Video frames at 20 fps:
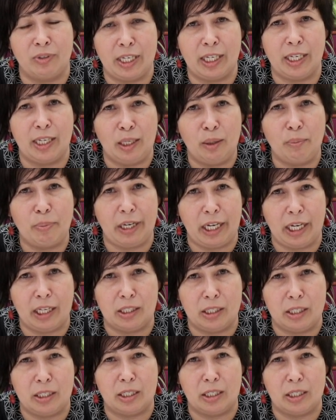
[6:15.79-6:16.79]
всякие
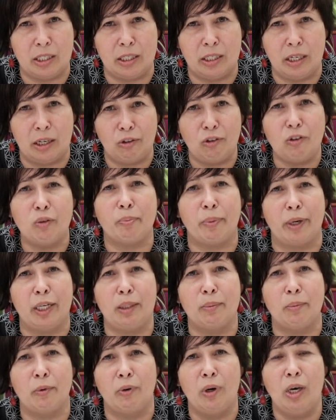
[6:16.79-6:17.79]
неприятности со здоровьем,
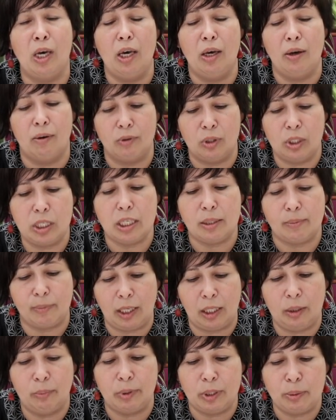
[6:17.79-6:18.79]
поэтому вот с этим
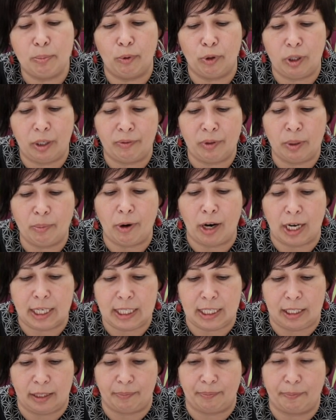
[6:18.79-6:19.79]
надо быть более
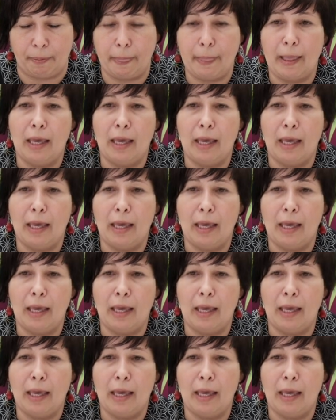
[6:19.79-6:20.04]
внимательным.